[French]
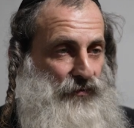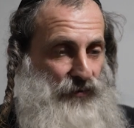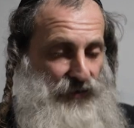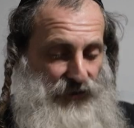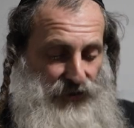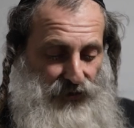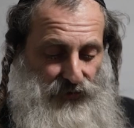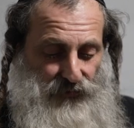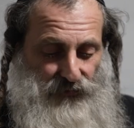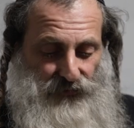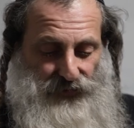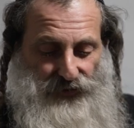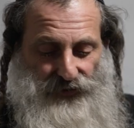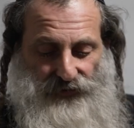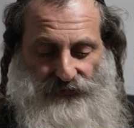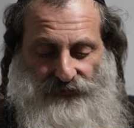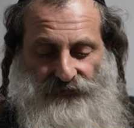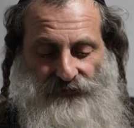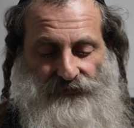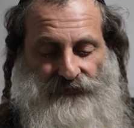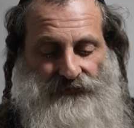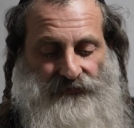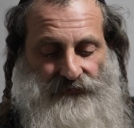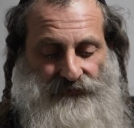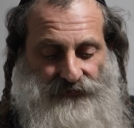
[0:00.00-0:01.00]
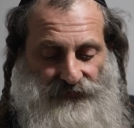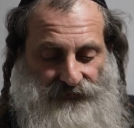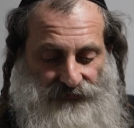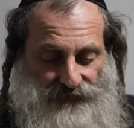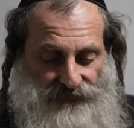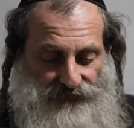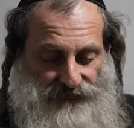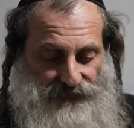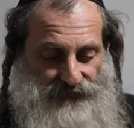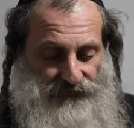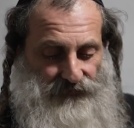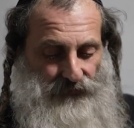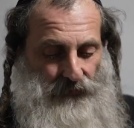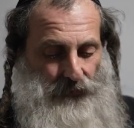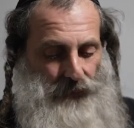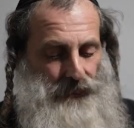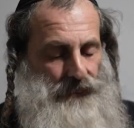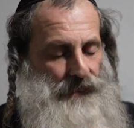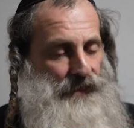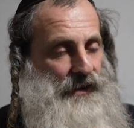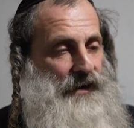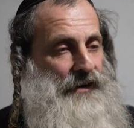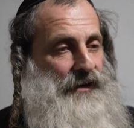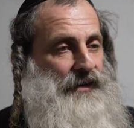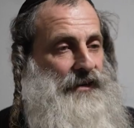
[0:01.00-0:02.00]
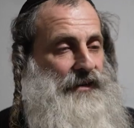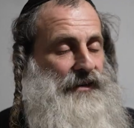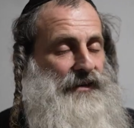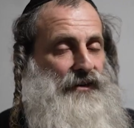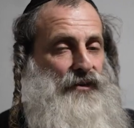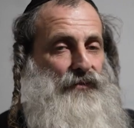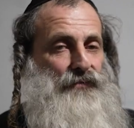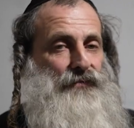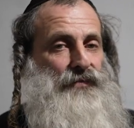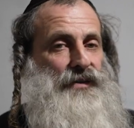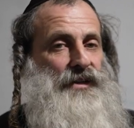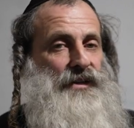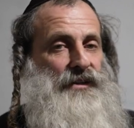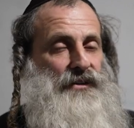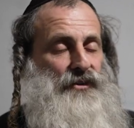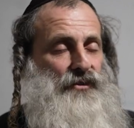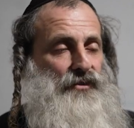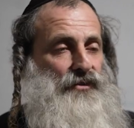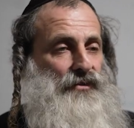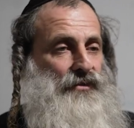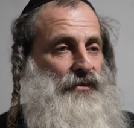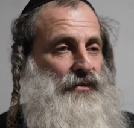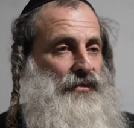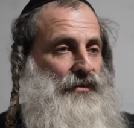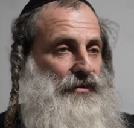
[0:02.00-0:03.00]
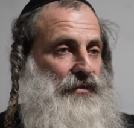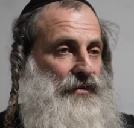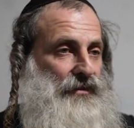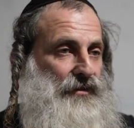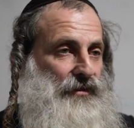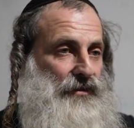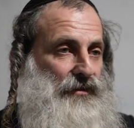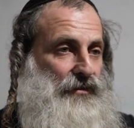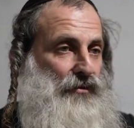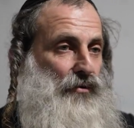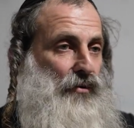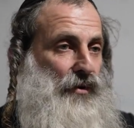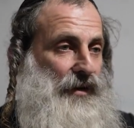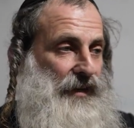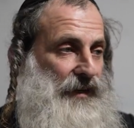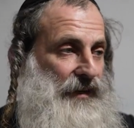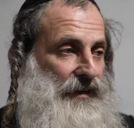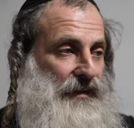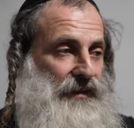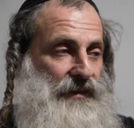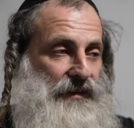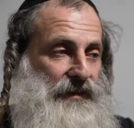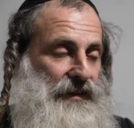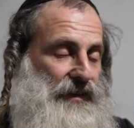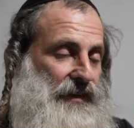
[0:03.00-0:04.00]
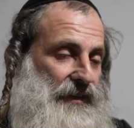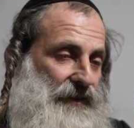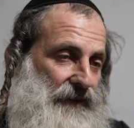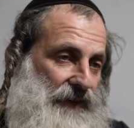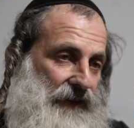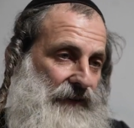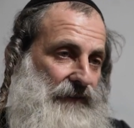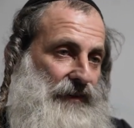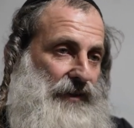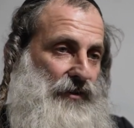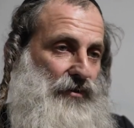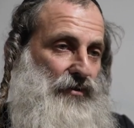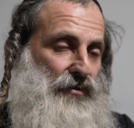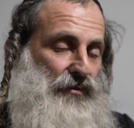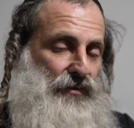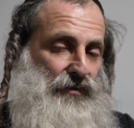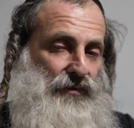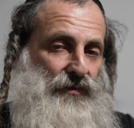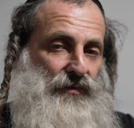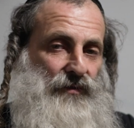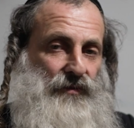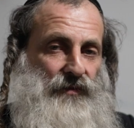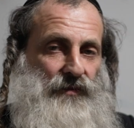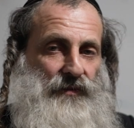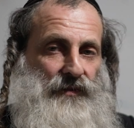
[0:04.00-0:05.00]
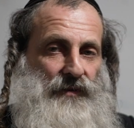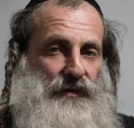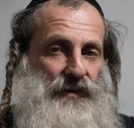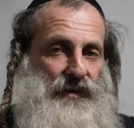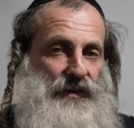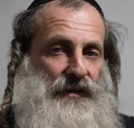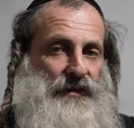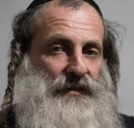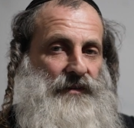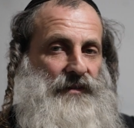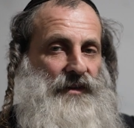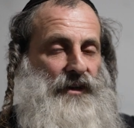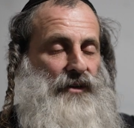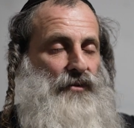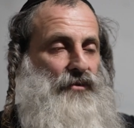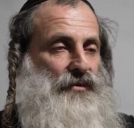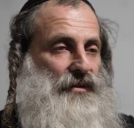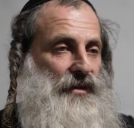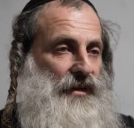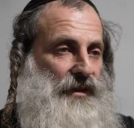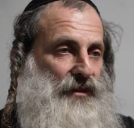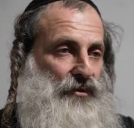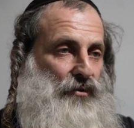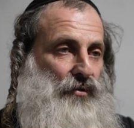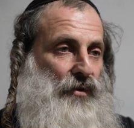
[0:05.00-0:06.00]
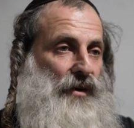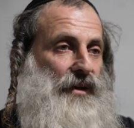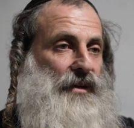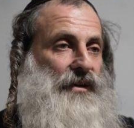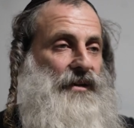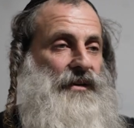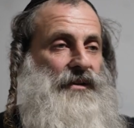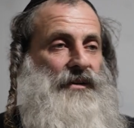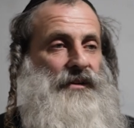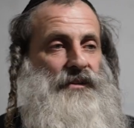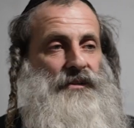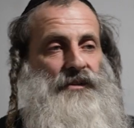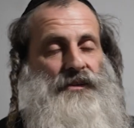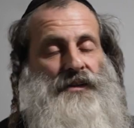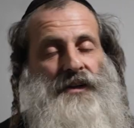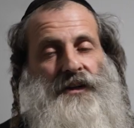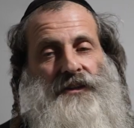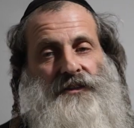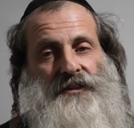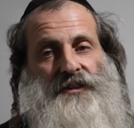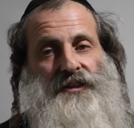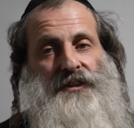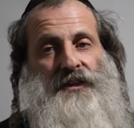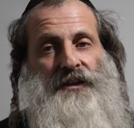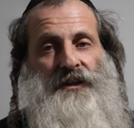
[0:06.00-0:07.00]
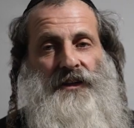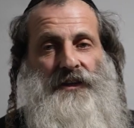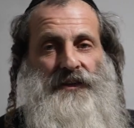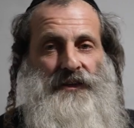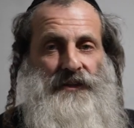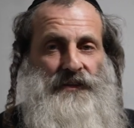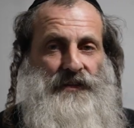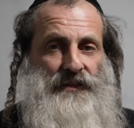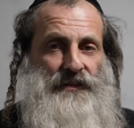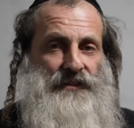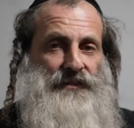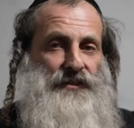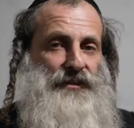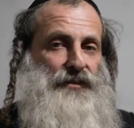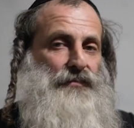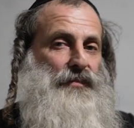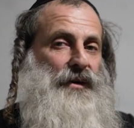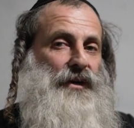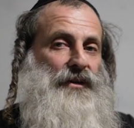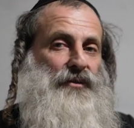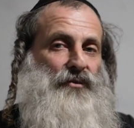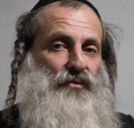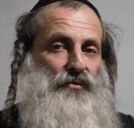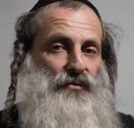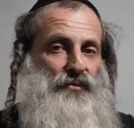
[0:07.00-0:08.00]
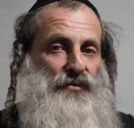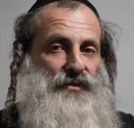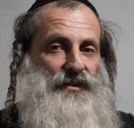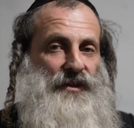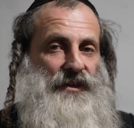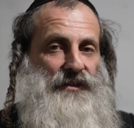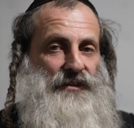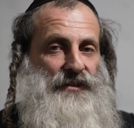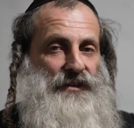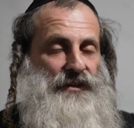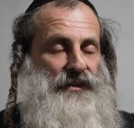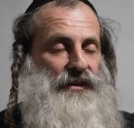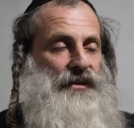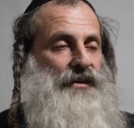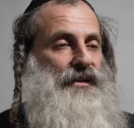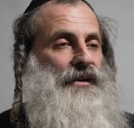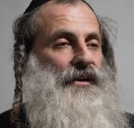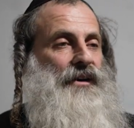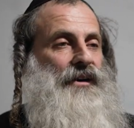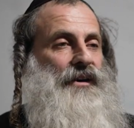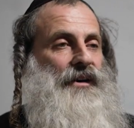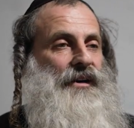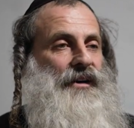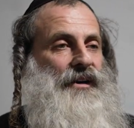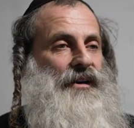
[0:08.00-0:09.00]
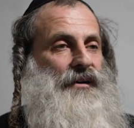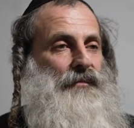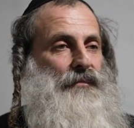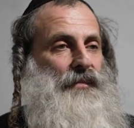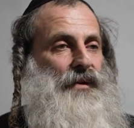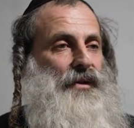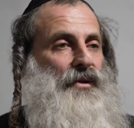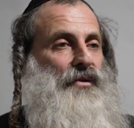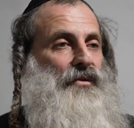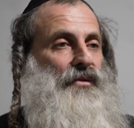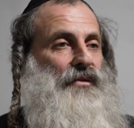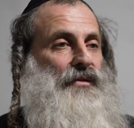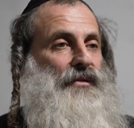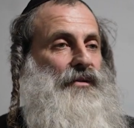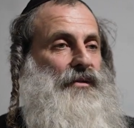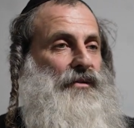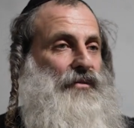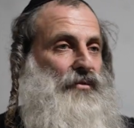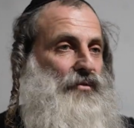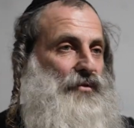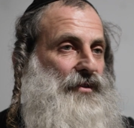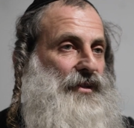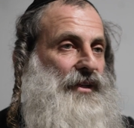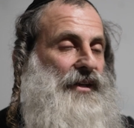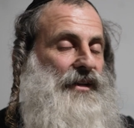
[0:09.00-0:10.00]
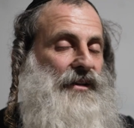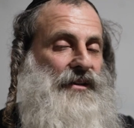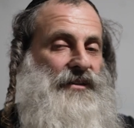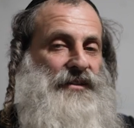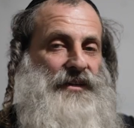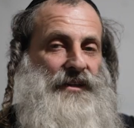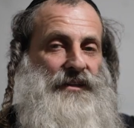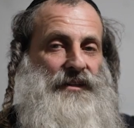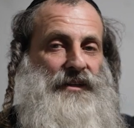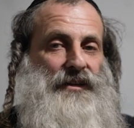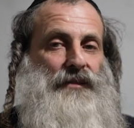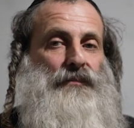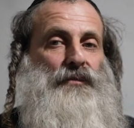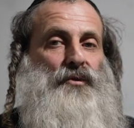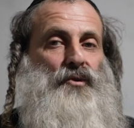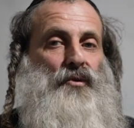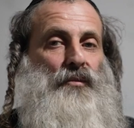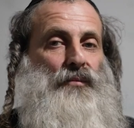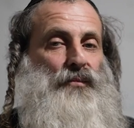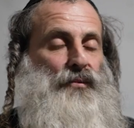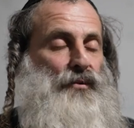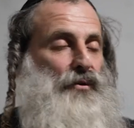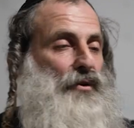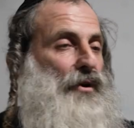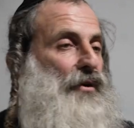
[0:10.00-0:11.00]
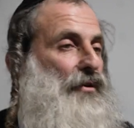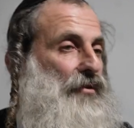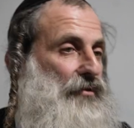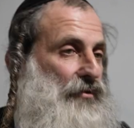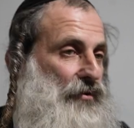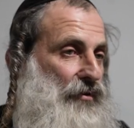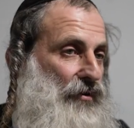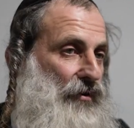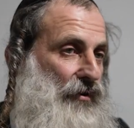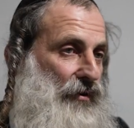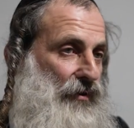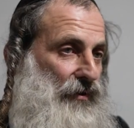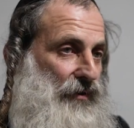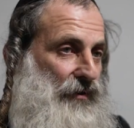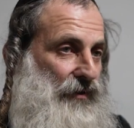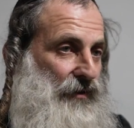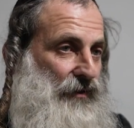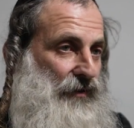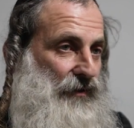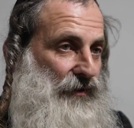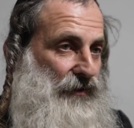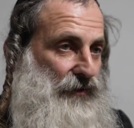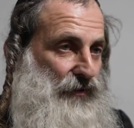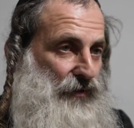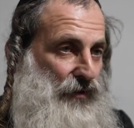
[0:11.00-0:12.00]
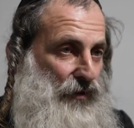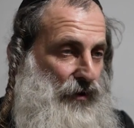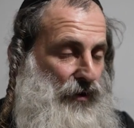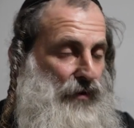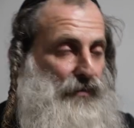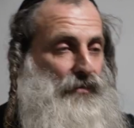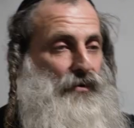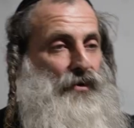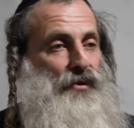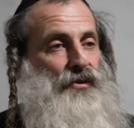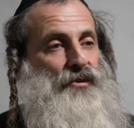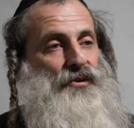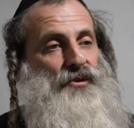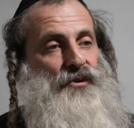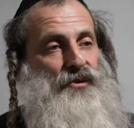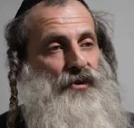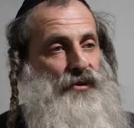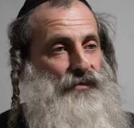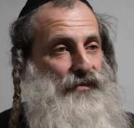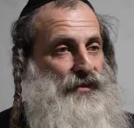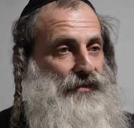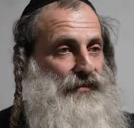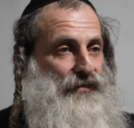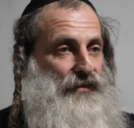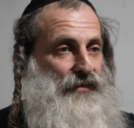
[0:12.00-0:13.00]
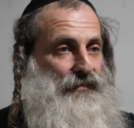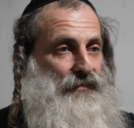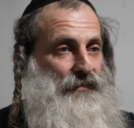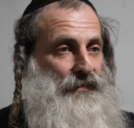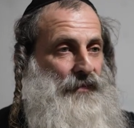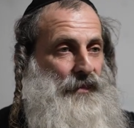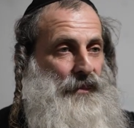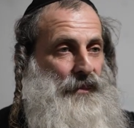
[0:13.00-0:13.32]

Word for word: du temple, elle est en fait, euh, donc elle est liée avec ce, qu'elle nous dit la tourelle elle est liée à, la disparition du tzaddik. Maintenant, on sait que les tzaddikim sont plus grands de leur, euh, de leur mort que de leur vivant.